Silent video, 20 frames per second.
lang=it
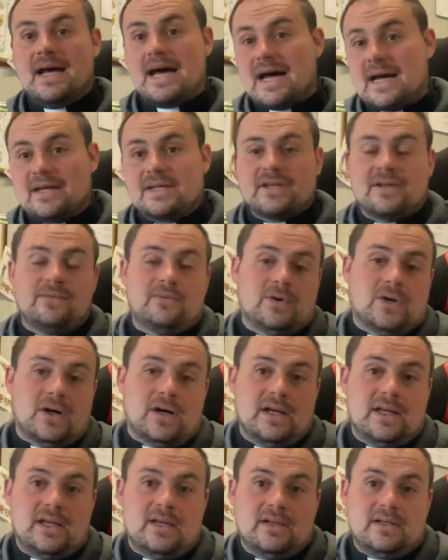Ah, se
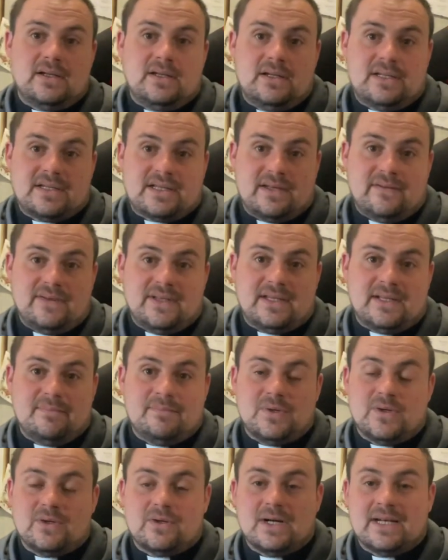vuoi, iscriviti al
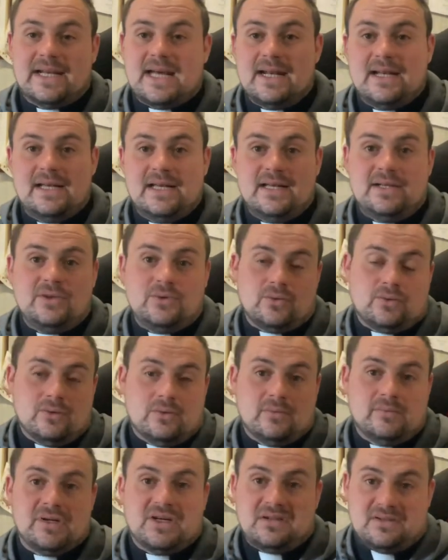mio canale
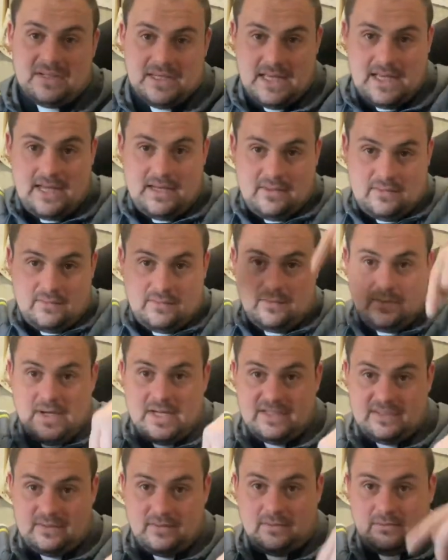YouTube, che è
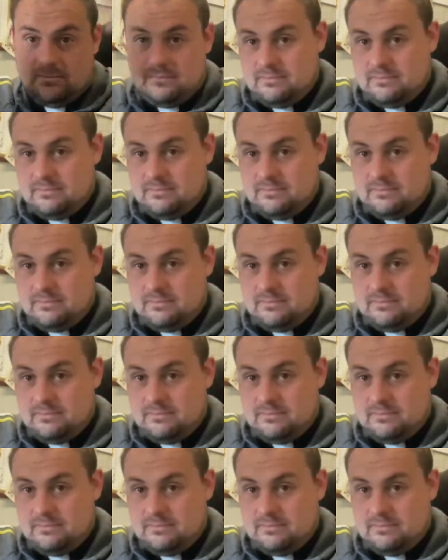questo.